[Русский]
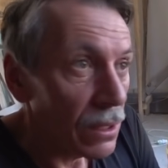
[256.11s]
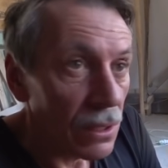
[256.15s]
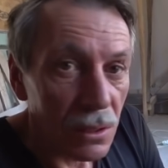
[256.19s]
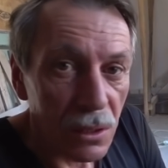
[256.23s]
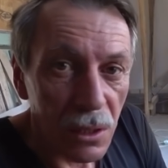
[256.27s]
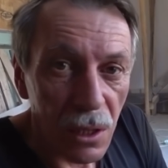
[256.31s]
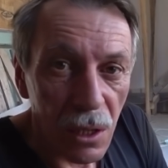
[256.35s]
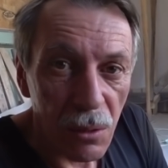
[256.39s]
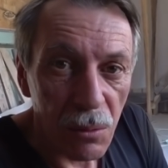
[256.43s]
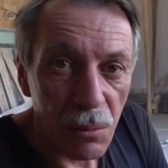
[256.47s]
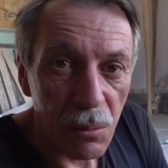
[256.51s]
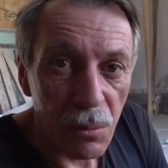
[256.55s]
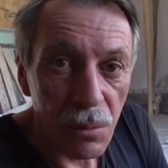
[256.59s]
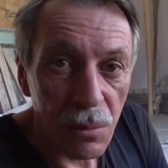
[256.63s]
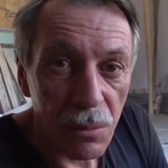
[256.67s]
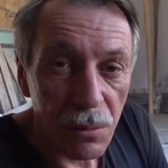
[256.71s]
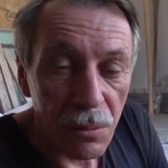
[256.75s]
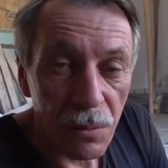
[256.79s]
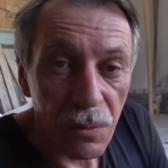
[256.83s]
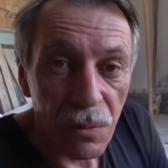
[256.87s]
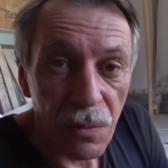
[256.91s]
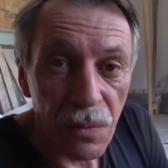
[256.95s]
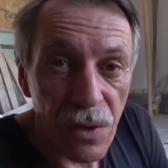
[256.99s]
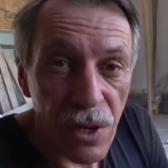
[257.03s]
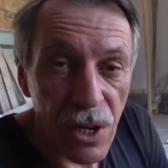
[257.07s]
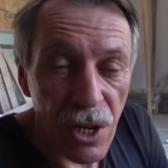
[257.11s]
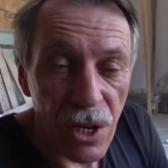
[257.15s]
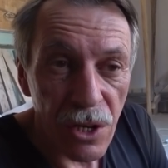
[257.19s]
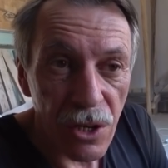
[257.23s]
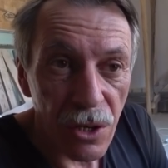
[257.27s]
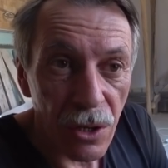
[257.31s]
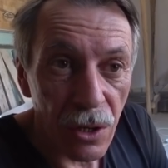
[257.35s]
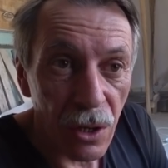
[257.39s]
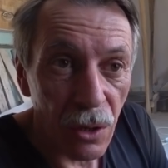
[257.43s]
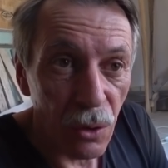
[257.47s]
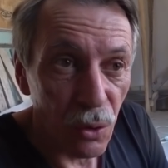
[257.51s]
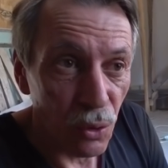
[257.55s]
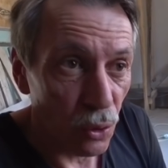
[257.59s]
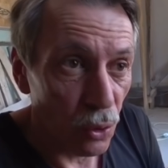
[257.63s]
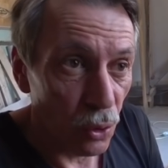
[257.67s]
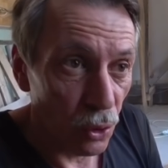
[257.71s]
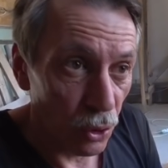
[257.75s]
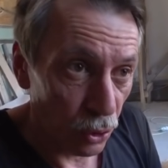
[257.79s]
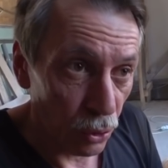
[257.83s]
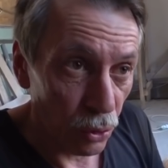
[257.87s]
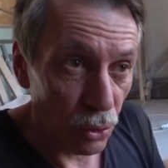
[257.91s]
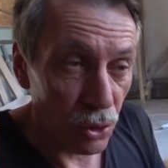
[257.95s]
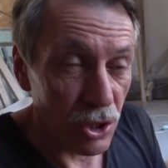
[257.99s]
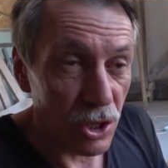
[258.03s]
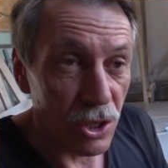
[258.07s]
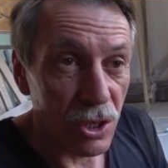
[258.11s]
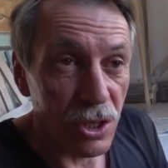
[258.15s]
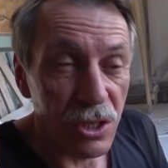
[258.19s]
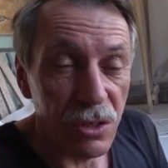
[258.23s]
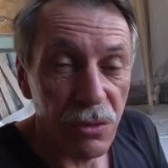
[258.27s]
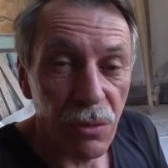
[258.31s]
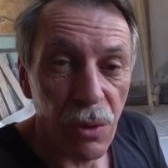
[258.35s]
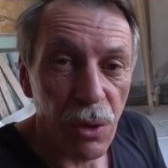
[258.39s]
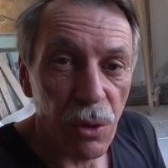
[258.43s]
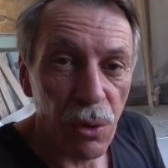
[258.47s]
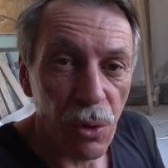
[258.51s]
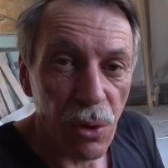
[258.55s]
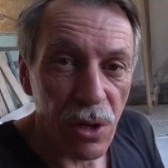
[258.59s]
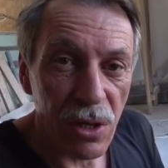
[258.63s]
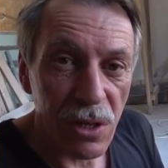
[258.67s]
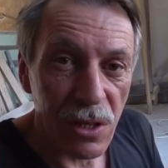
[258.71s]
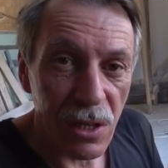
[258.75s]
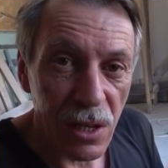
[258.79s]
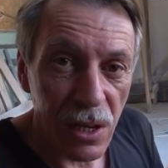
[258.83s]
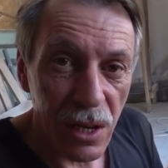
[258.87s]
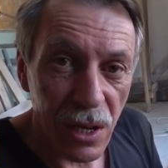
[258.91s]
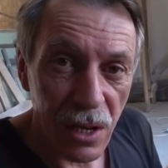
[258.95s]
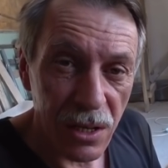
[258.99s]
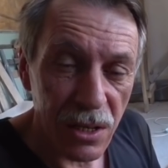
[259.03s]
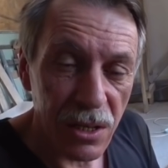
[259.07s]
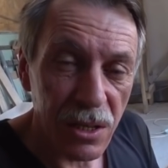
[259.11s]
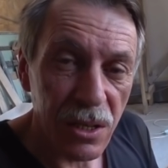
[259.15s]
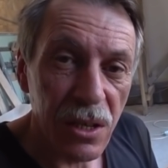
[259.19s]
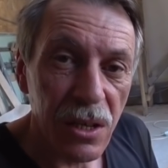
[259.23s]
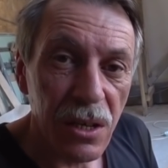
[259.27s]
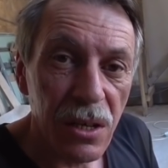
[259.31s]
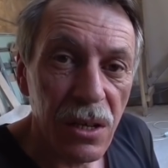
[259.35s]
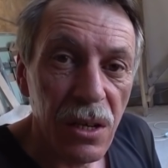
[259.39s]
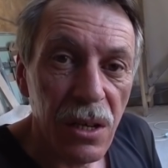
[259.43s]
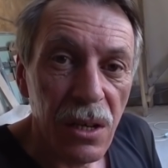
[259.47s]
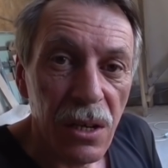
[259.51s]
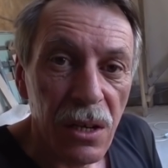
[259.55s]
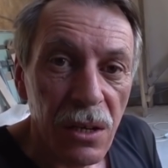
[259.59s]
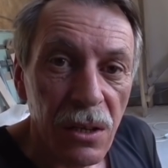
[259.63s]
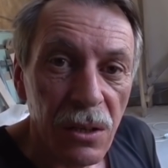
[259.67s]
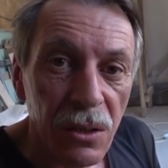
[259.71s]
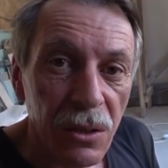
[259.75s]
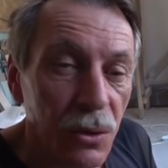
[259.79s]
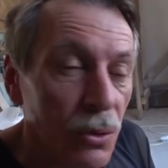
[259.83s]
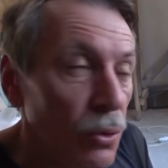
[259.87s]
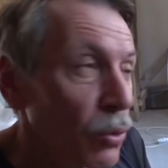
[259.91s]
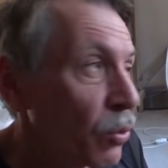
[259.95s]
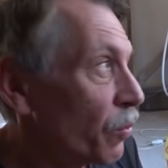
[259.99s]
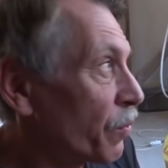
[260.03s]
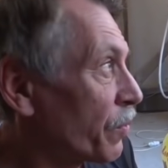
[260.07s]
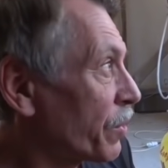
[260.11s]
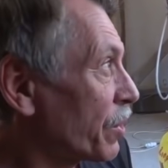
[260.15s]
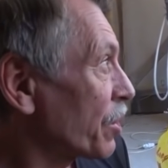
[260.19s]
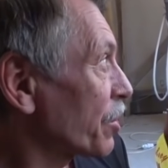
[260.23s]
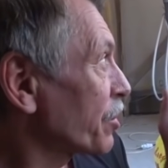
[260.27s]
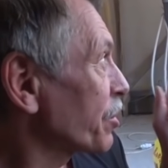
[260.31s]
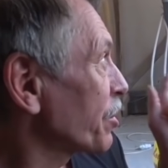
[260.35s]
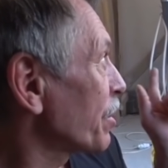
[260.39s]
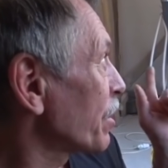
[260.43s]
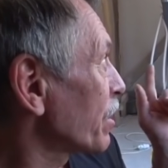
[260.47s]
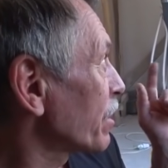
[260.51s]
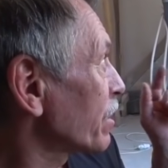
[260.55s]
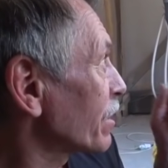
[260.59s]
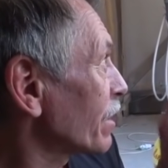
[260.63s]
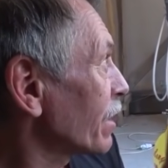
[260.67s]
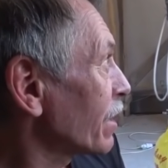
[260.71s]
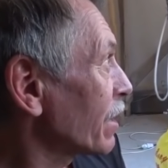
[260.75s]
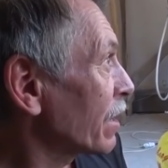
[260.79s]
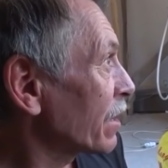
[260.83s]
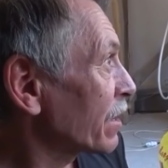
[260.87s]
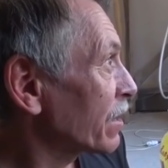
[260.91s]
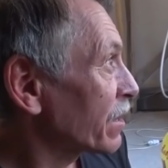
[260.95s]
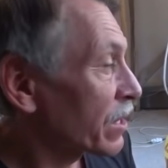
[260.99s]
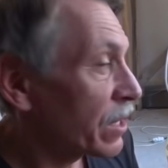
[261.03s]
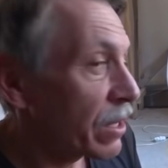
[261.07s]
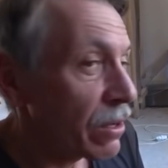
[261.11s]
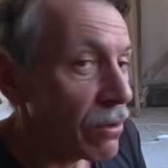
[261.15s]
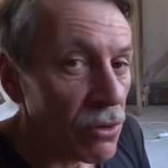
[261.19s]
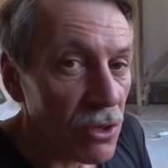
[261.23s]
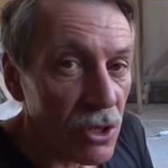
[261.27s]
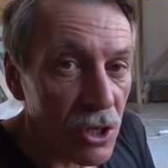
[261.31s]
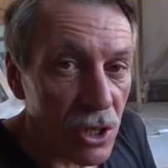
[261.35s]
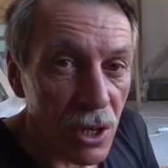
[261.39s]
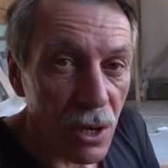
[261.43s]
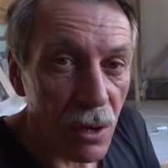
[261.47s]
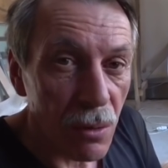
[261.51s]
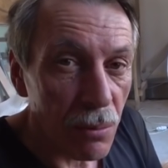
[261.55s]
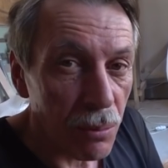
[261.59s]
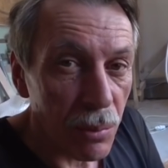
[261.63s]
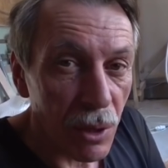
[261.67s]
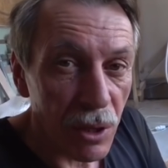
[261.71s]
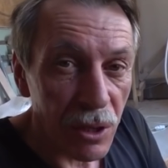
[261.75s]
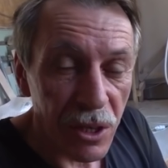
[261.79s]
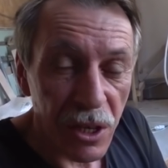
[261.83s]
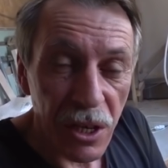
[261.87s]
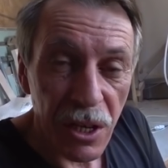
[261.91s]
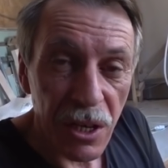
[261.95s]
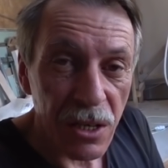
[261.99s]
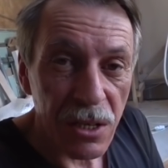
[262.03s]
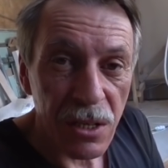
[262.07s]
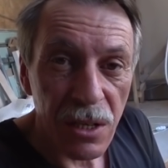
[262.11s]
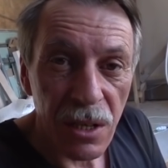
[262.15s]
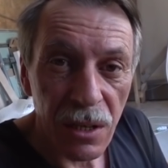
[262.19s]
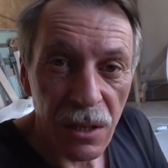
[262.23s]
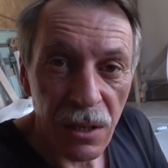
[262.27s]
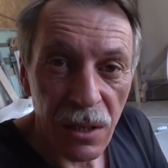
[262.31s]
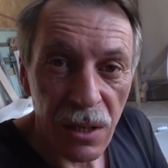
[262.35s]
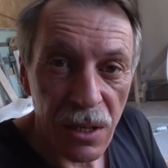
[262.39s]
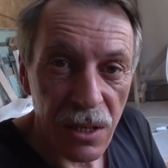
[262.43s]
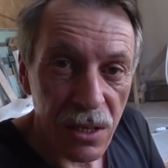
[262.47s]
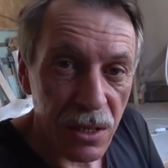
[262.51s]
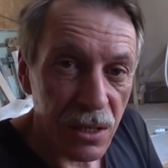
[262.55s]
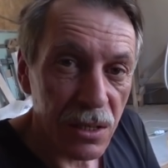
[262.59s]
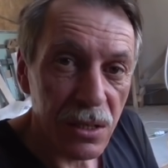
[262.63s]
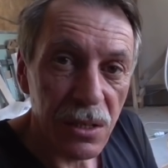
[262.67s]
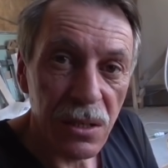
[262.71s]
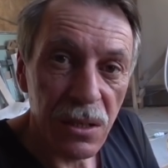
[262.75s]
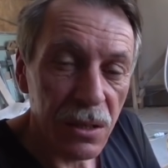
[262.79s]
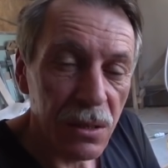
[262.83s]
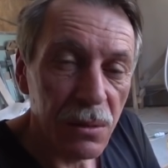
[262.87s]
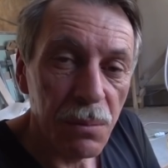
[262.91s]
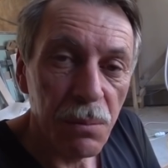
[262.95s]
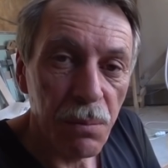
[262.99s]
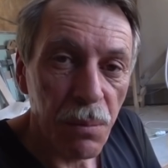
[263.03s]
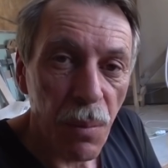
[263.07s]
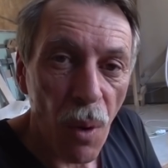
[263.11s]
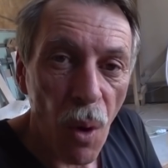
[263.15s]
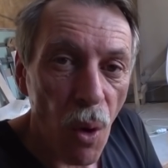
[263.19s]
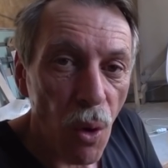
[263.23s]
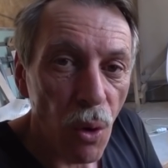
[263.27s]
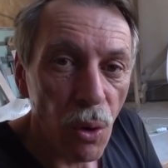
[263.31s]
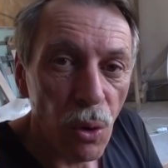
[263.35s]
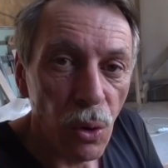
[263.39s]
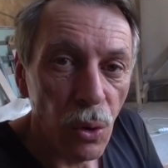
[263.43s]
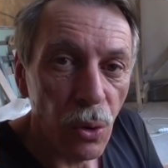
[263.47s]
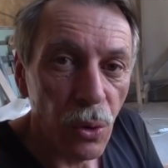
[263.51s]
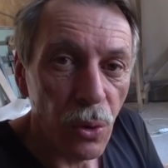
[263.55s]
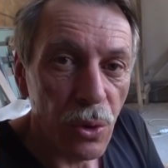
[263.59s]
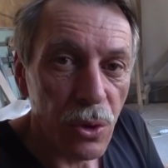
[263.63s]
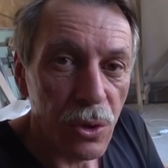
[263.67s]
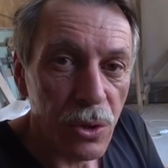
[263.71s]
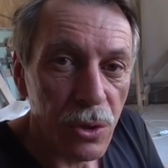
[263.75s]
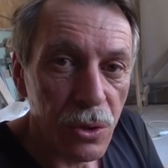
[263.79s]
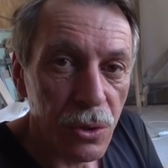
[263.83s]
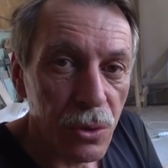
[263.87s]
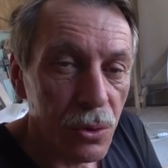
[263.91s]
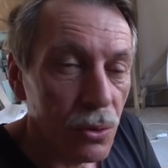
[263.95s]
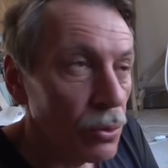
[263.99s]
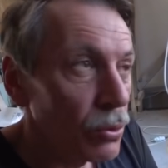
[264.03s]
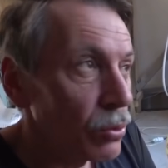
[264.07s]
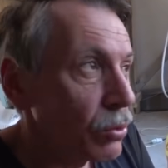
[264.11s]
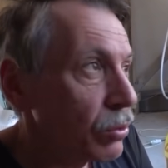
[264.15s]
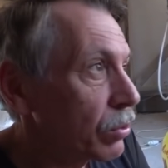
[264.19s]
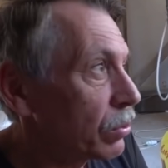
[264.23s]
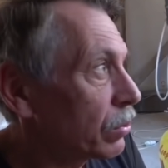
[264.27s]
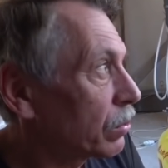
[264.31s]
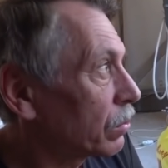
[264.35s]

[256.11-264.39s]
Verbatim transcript: Там внеш... он, он тоже с двойной изоляцией, но внешняя изоляция уже потрескалась полностью.